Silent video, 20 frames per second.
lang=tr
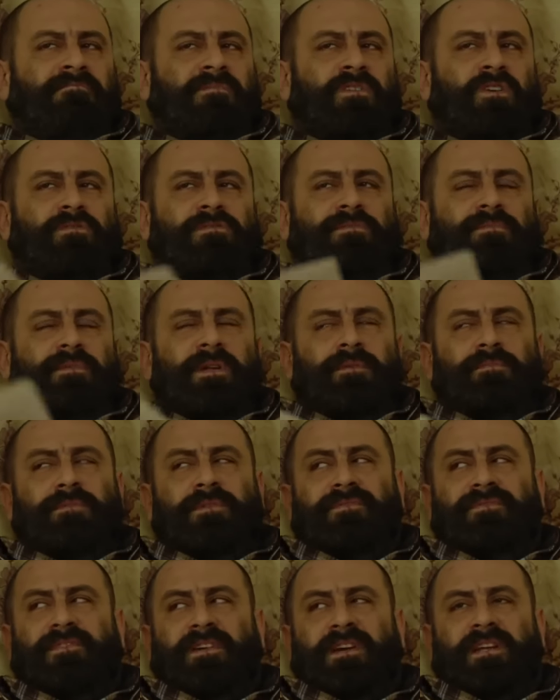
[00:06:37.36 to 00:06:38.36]
Ne olsun benim
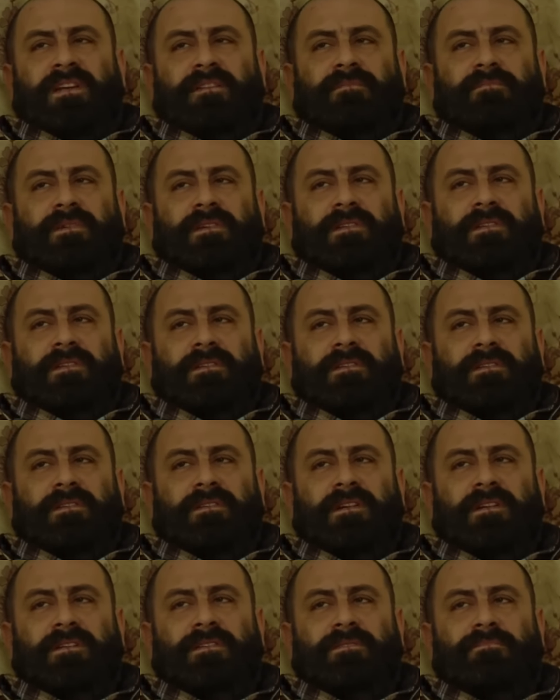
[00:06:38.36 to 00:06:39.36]
için fark etmez.
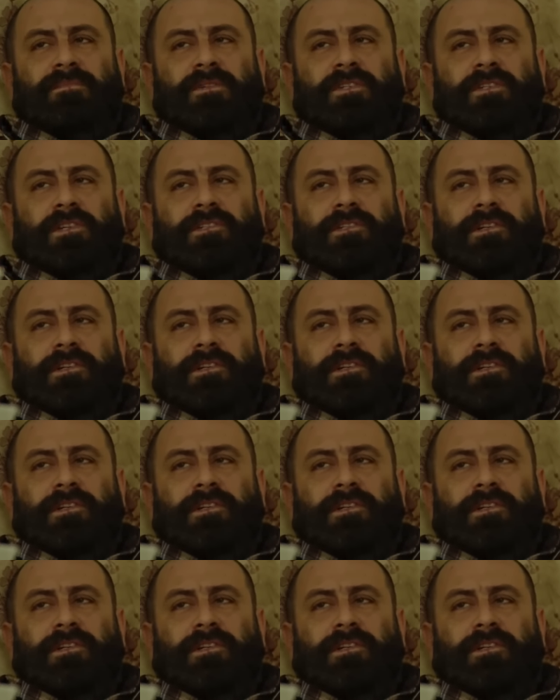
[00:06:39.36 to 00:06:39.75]
Girersin bir işe